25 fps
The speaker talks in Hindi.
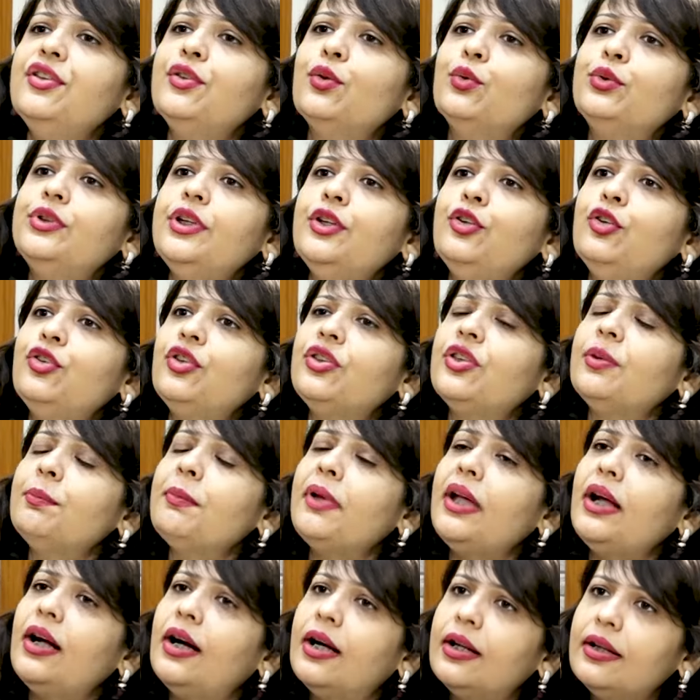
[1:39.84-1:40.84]
चीज़ होती है जिससे
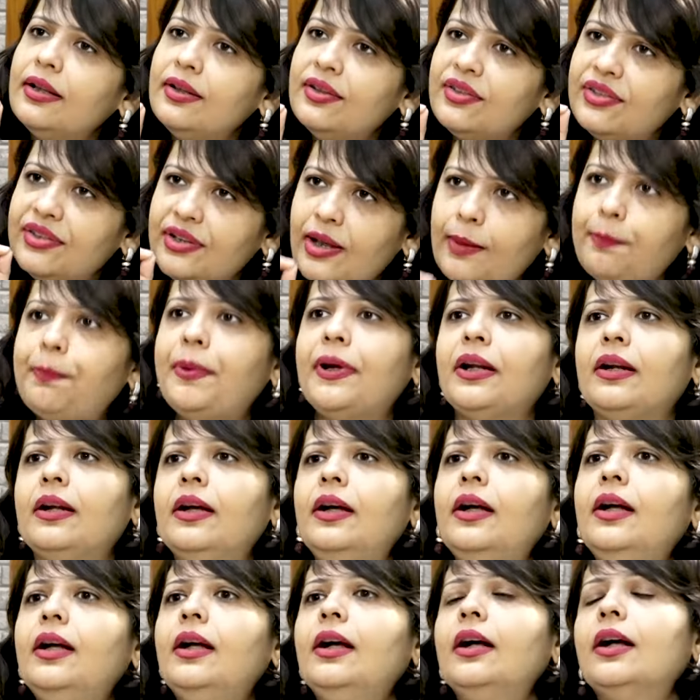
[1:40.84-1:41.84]
उनके हर हिस्से पर
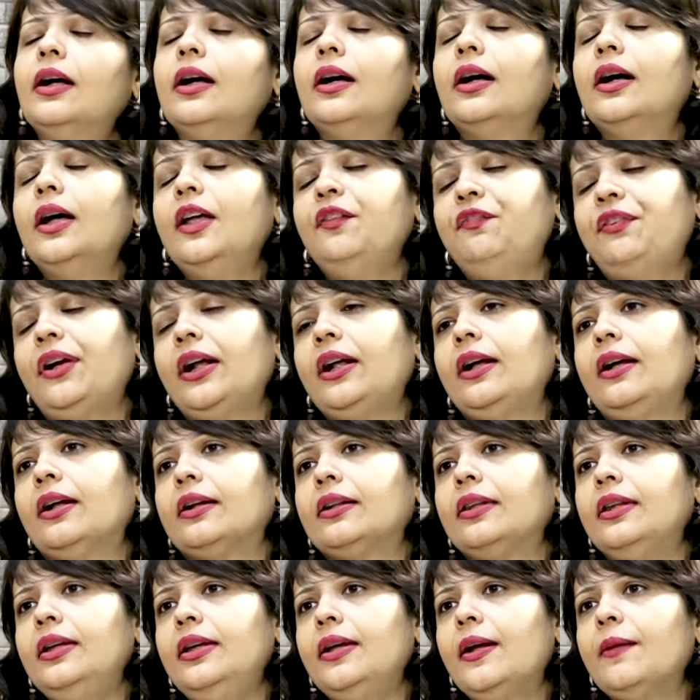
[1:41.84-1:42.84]
इफ़ेक्ट
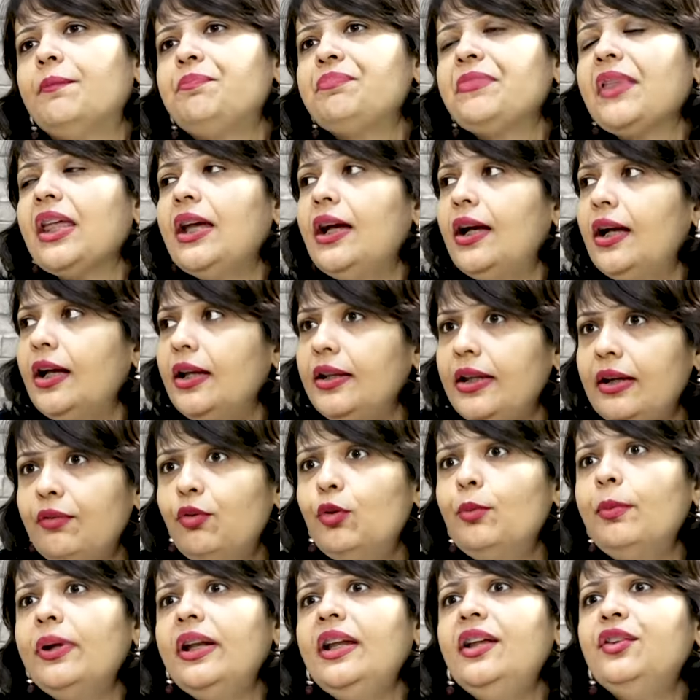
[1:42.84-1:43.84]
करती है ये
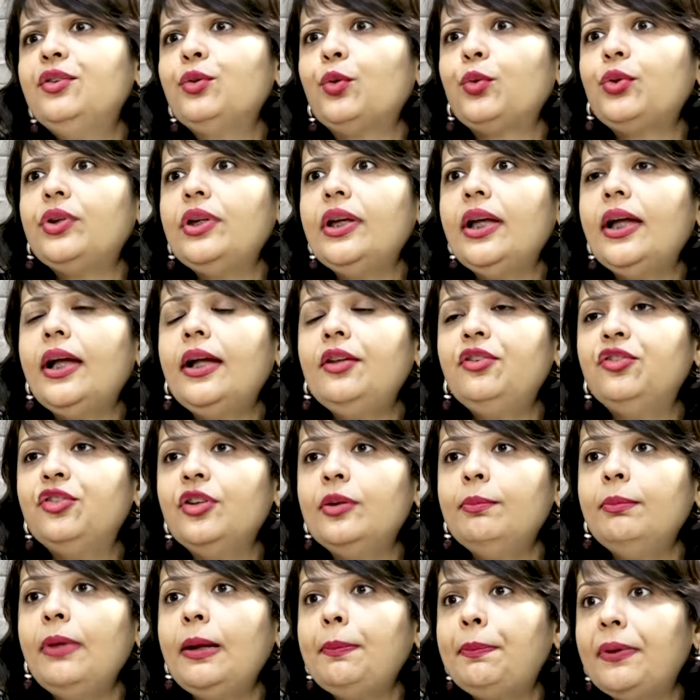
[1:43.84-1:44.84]
वो मरीज होते हैं
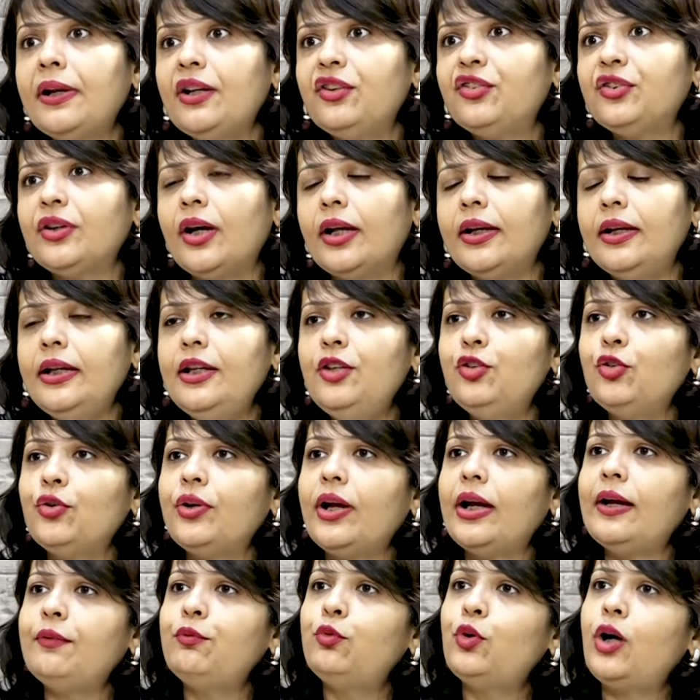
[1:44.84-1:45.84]
जिनमें परेशानी जो
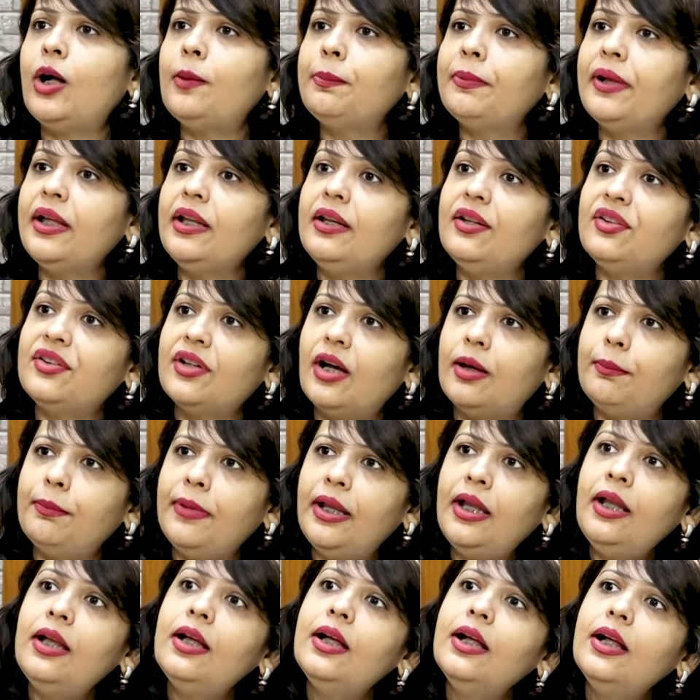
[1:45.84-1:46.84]
है वो आपके निज़ाम
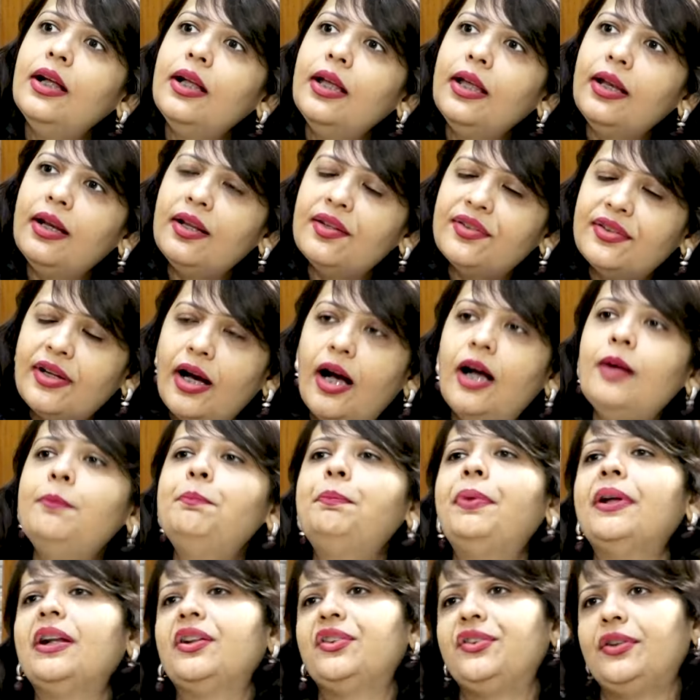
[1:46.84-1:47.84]
इन्हज़ाम
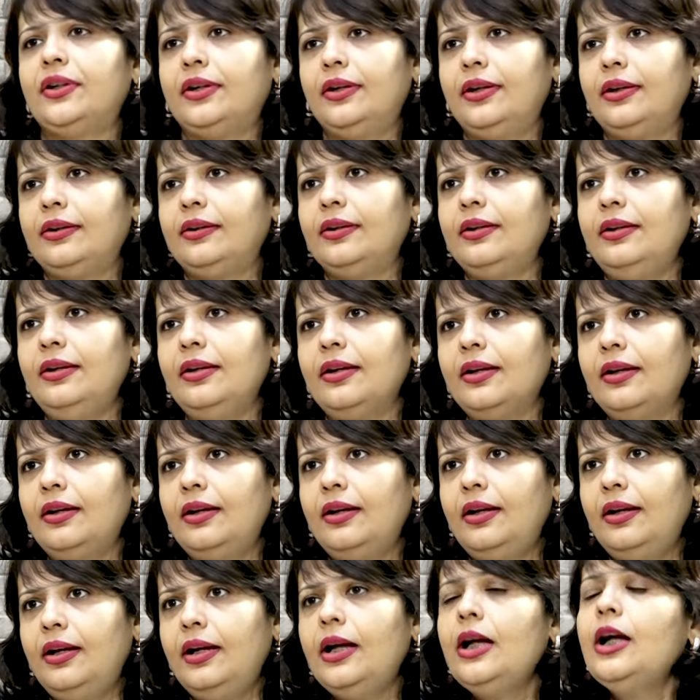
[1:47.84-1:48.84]
पर असर करती है
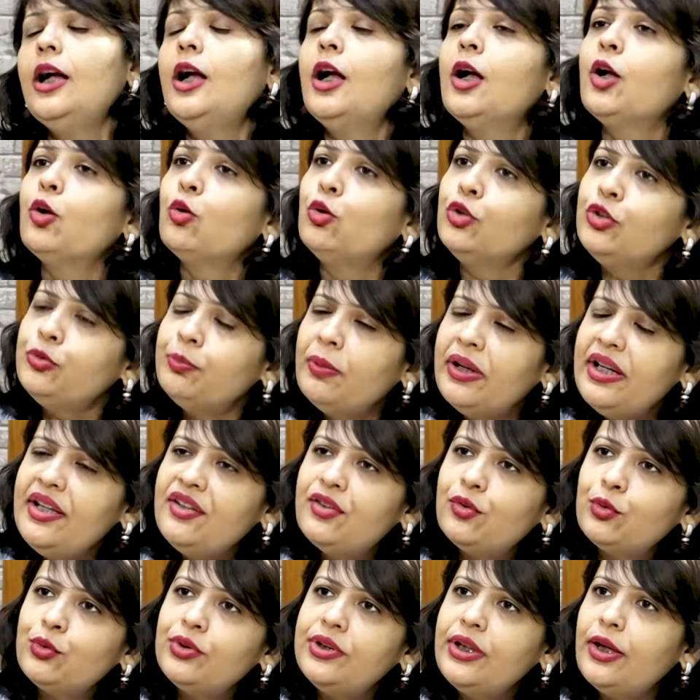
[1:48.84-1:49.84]
हम्म। कुछ
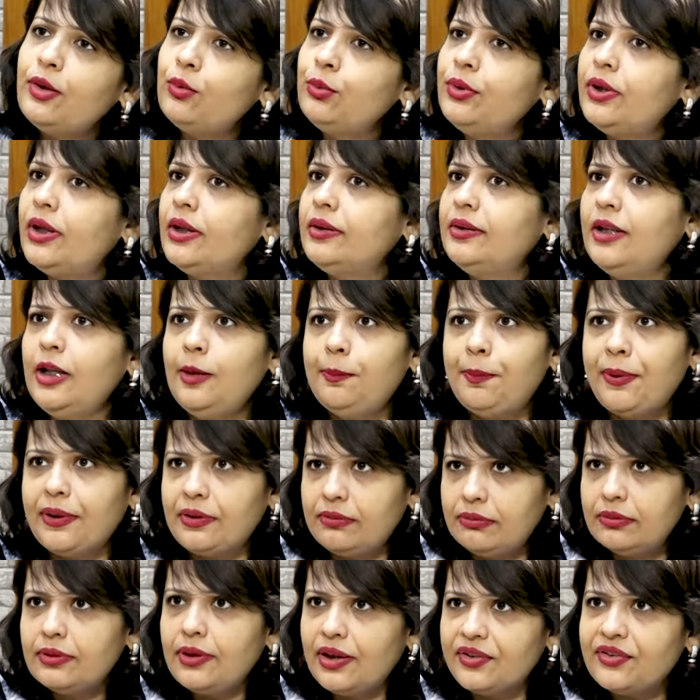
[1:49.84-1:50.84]
मरीज होते हैं उनके दिल
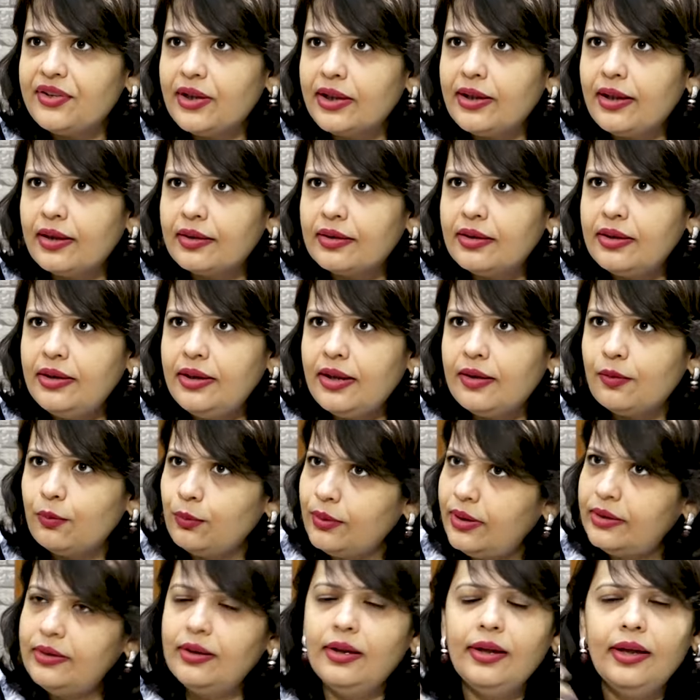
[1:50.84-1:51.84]
पर असर करती है
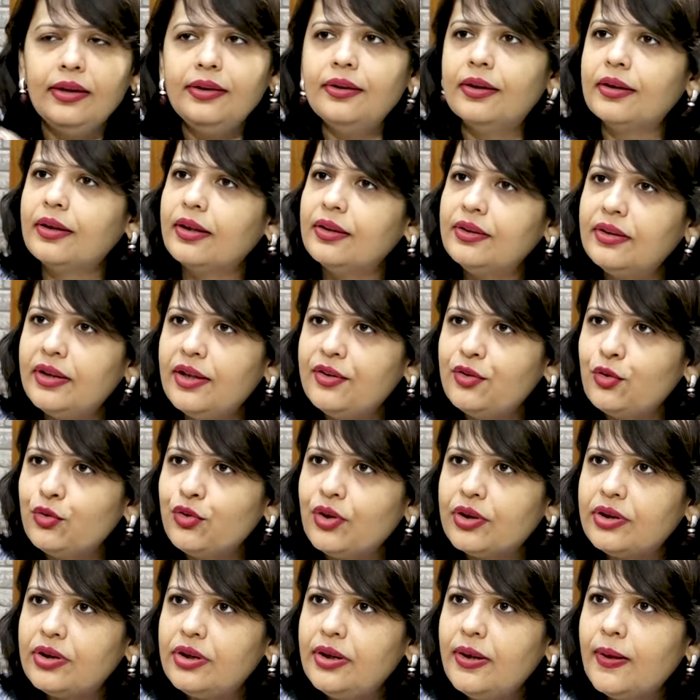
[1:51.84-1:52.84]
उनके दिल की धड़कन तेज़ हो
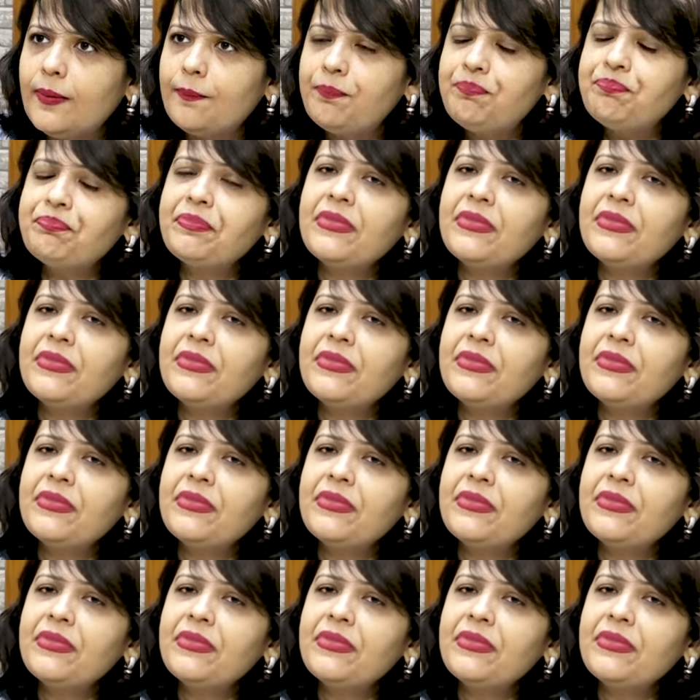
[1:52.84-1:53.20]
जाती है